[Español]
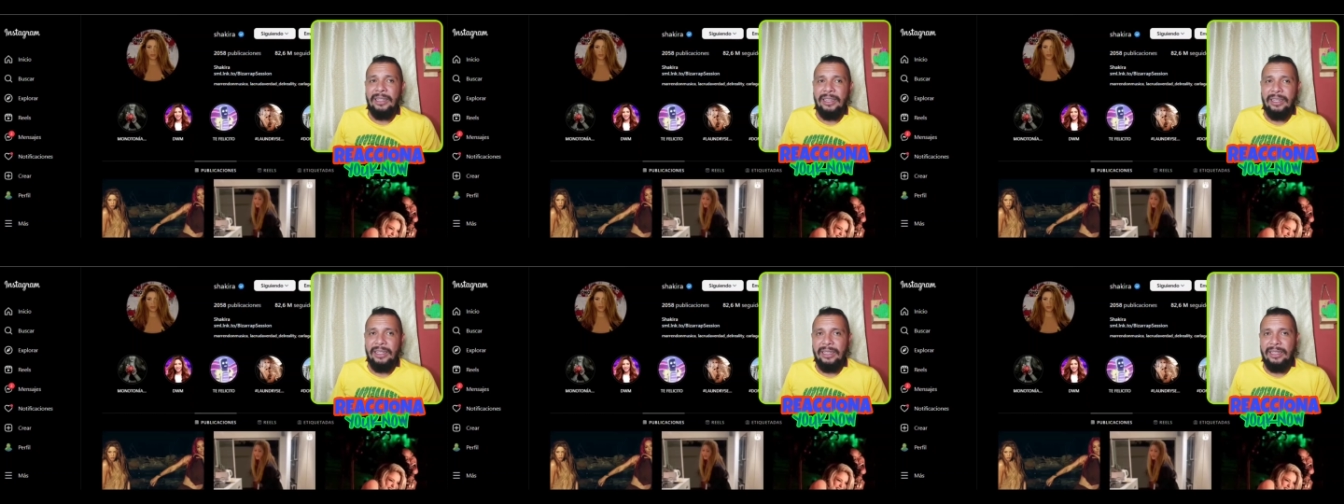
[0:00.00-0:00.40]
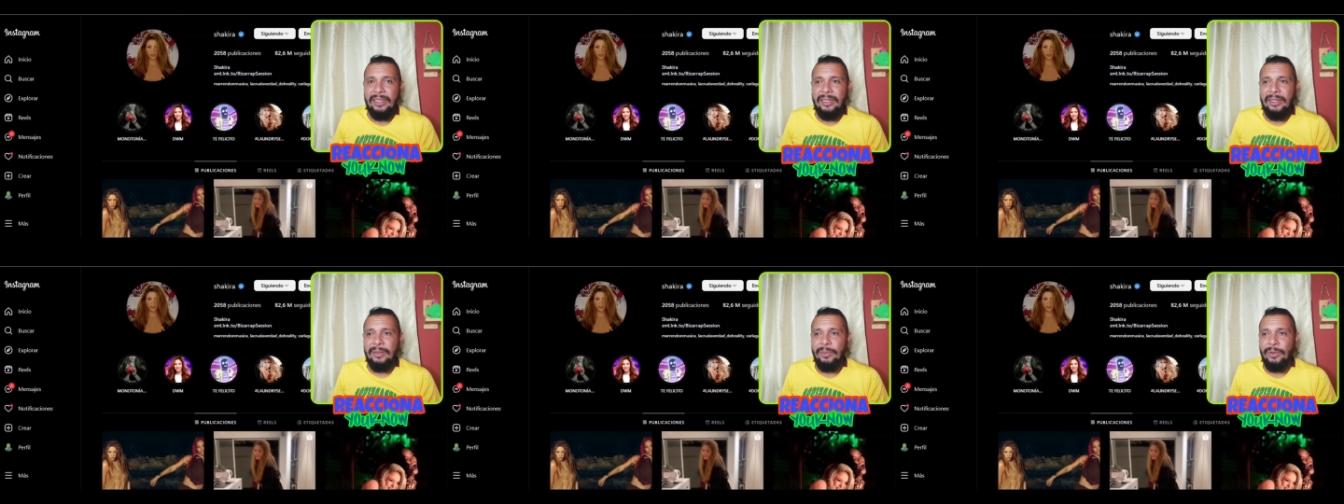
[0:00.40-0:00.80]

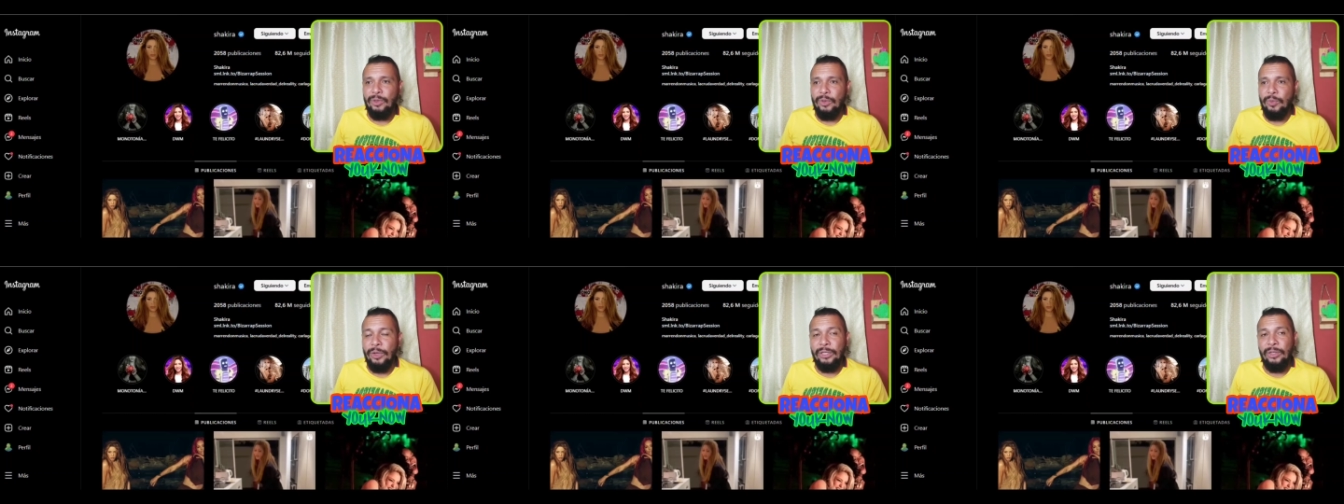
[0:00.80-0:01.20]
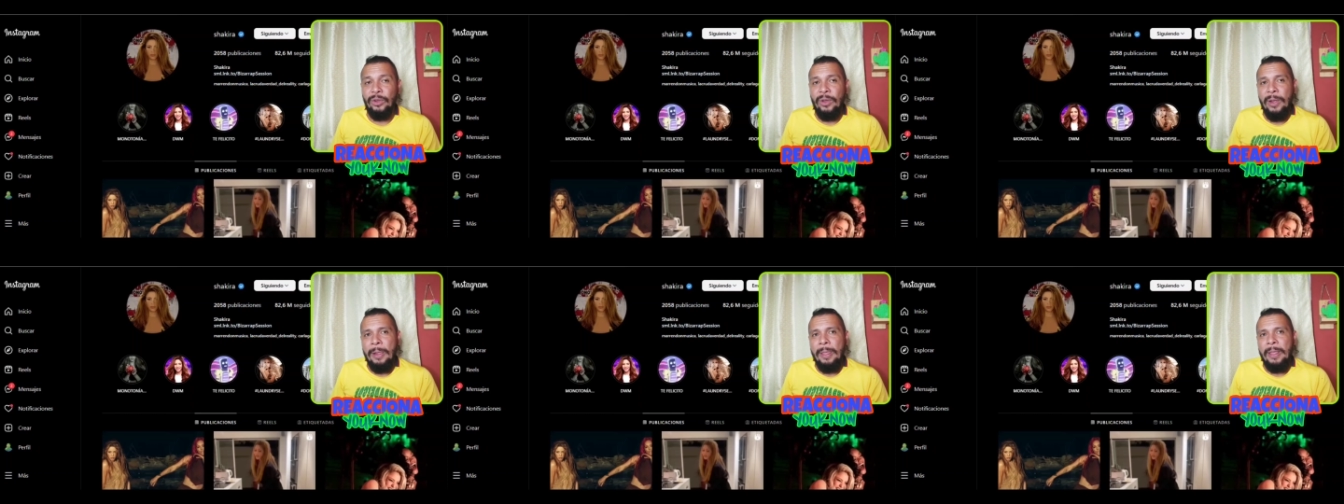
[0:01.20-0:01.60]
Eh, por
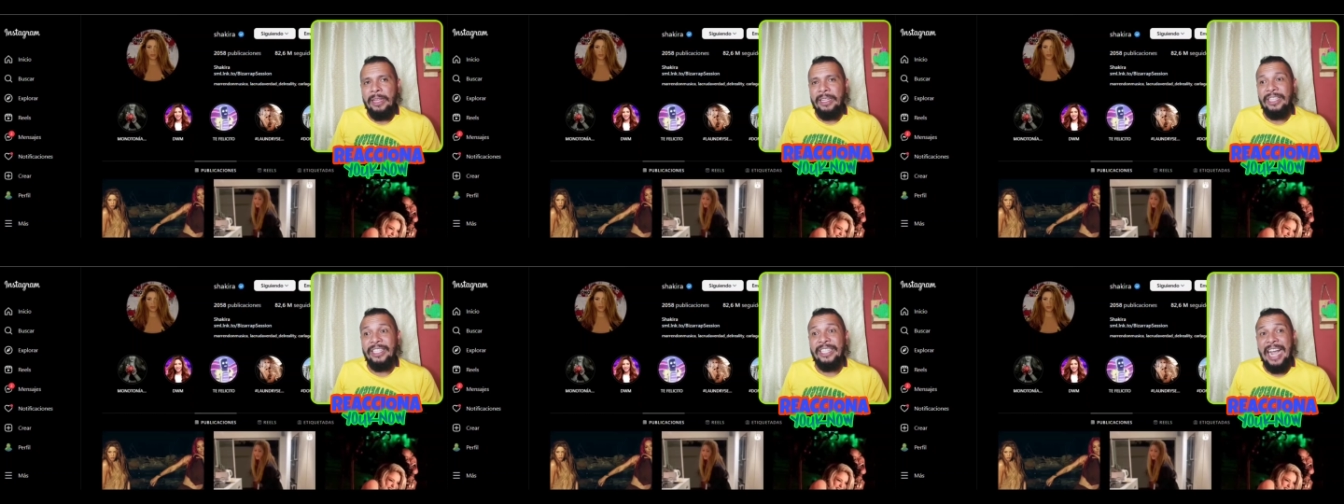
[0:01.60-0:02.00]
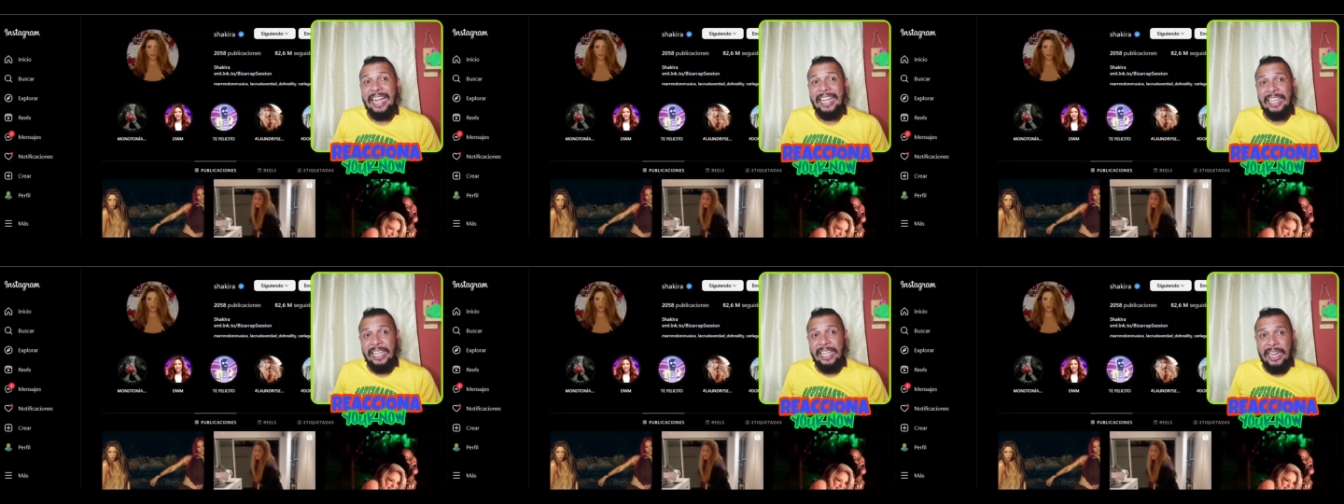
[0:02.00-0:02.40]
supuesto.
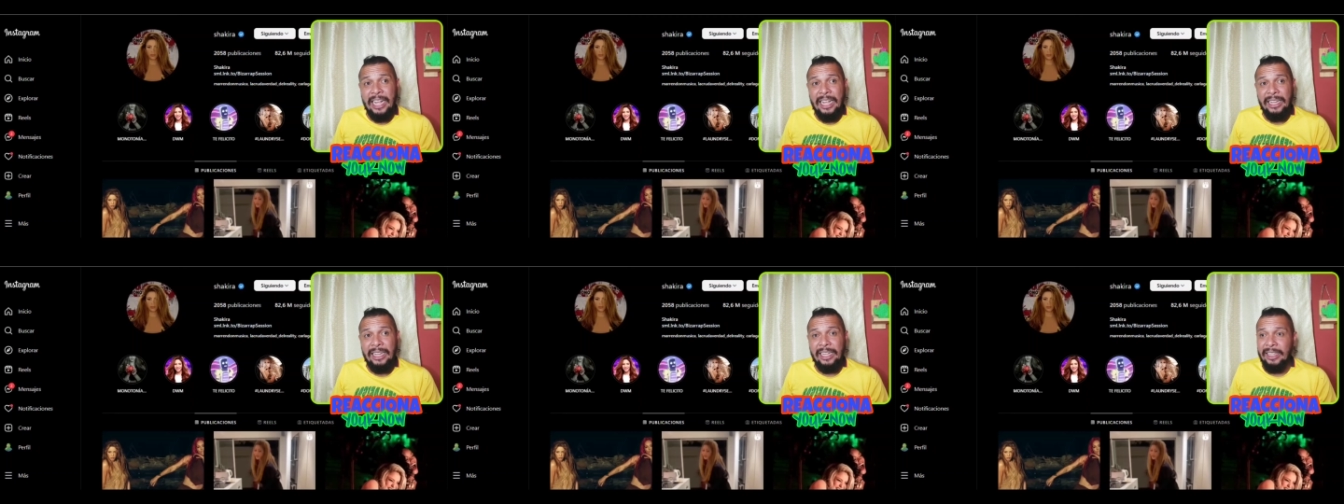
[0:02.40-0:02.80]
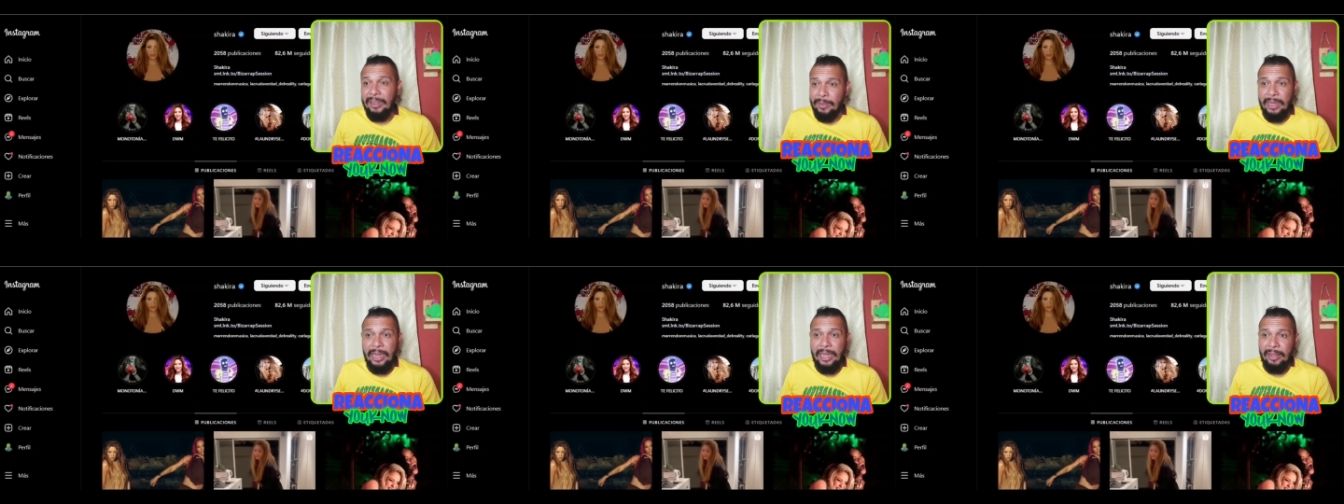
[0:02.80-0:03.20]
Shakira, que
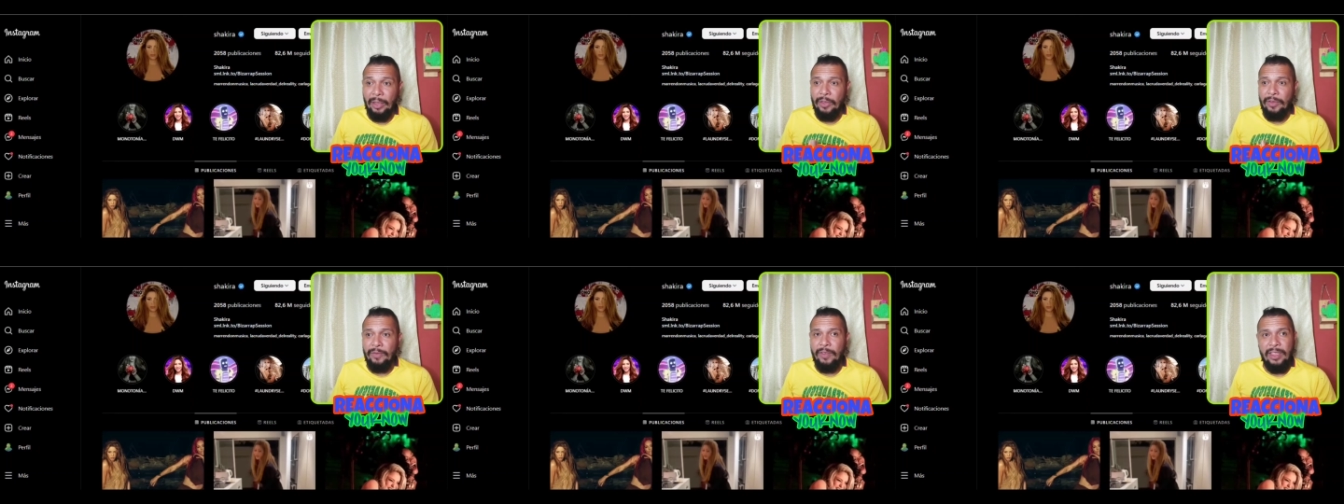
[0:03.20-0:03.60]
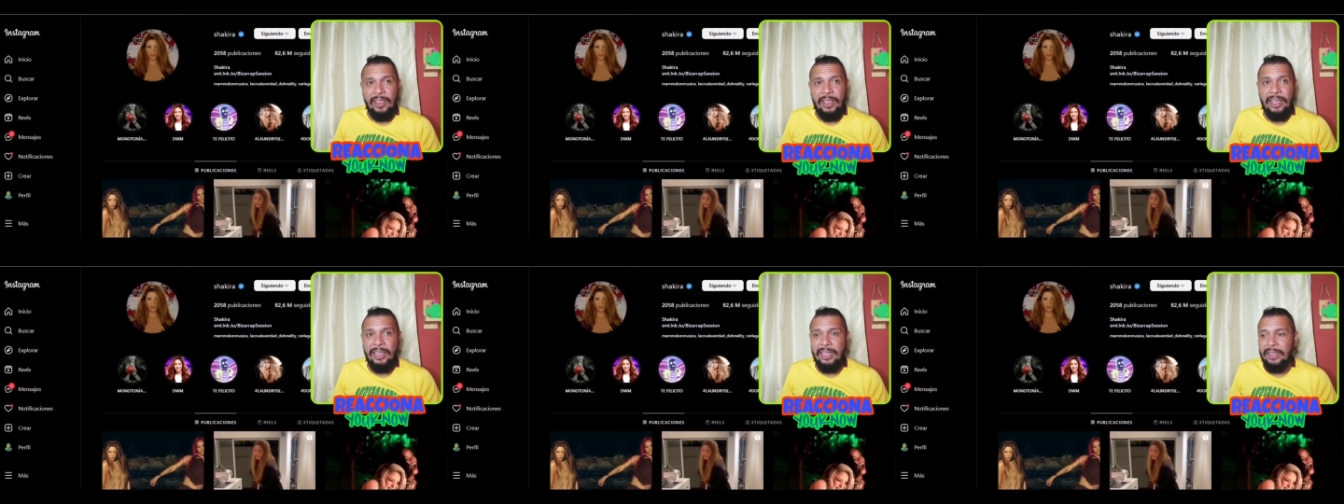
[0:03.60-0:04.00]
también ha estado en
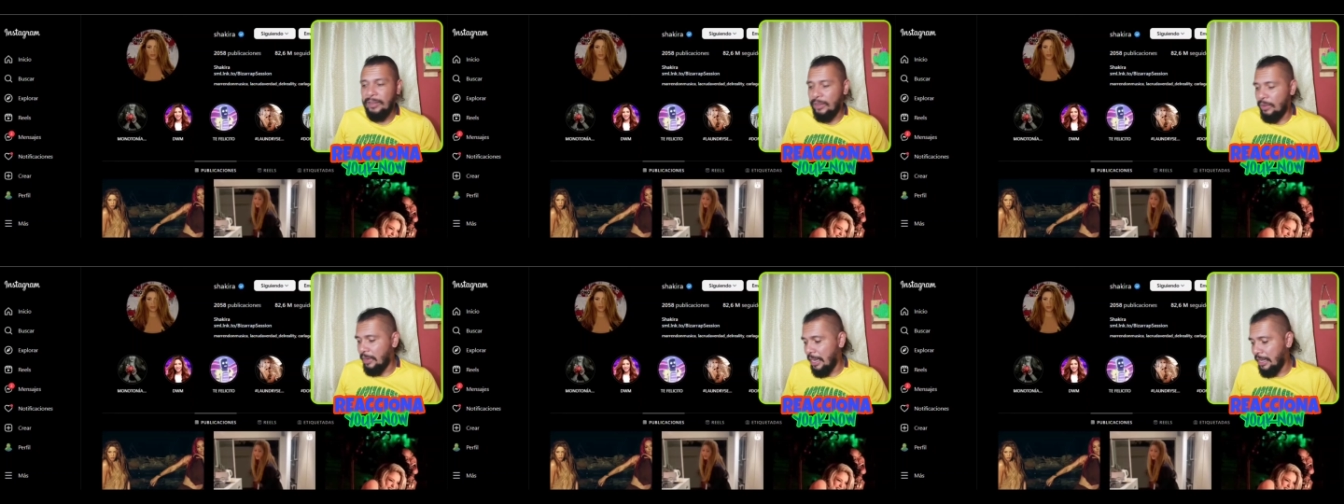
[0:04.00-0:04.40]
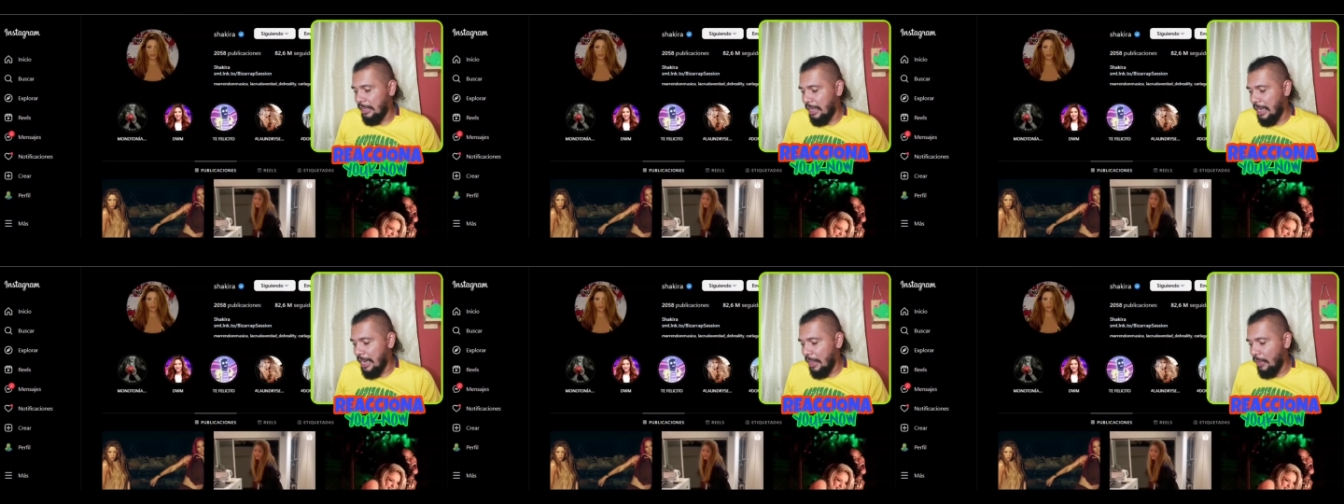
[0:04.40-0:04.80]
Viña y ha sido gran
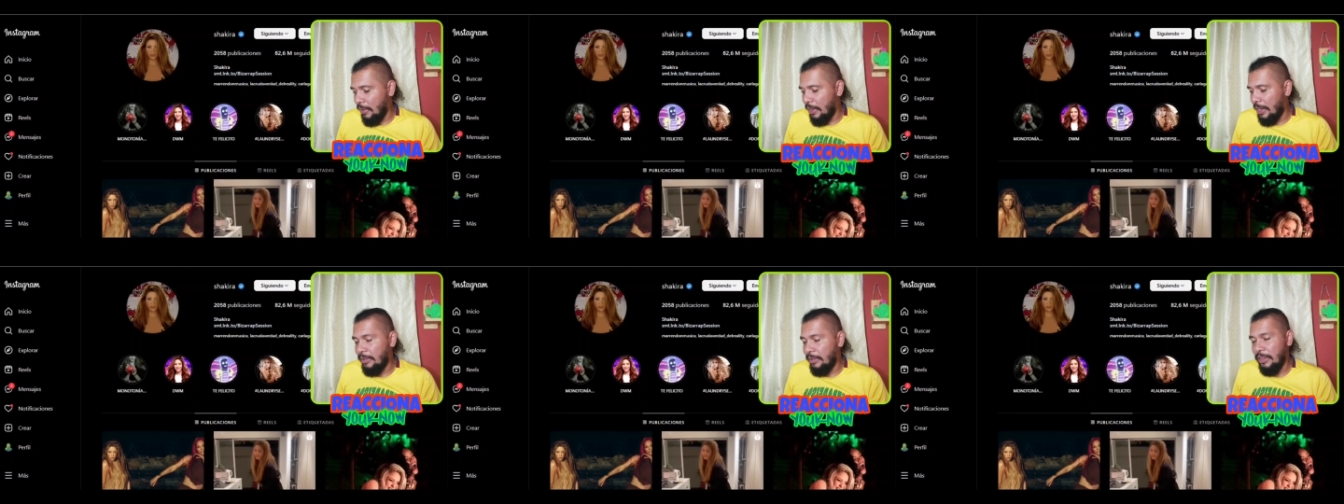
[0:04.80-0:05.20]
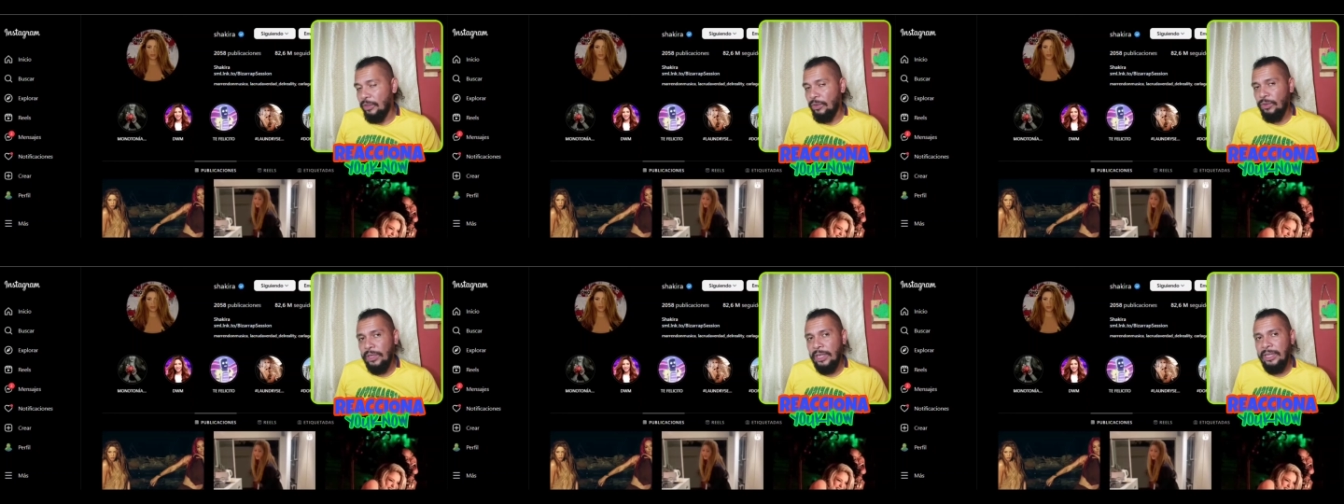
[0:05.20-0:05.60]
ganadora, sin
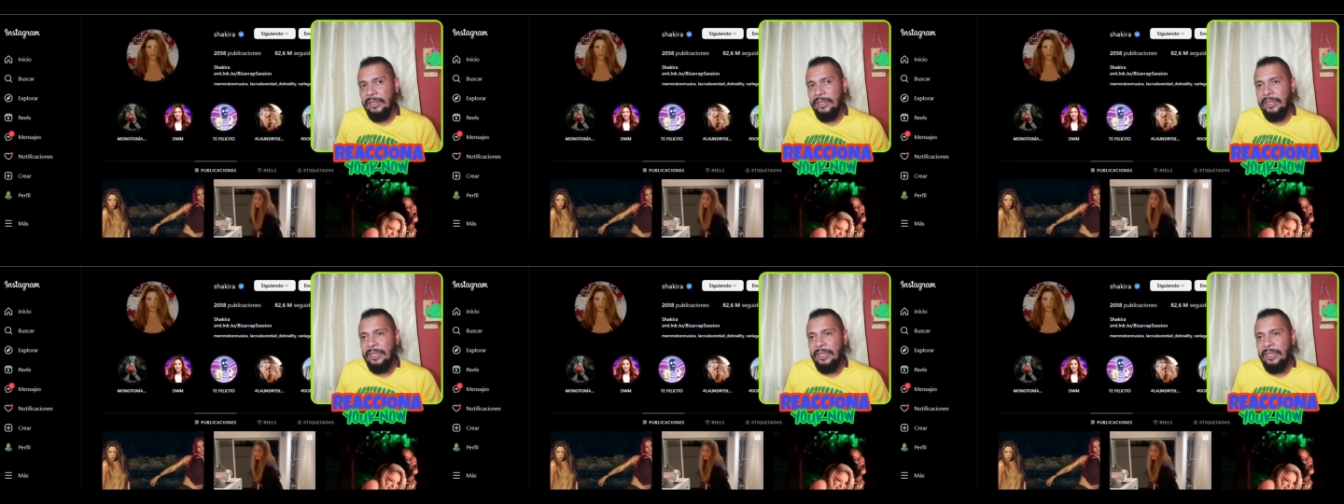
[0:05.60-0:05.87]
duda,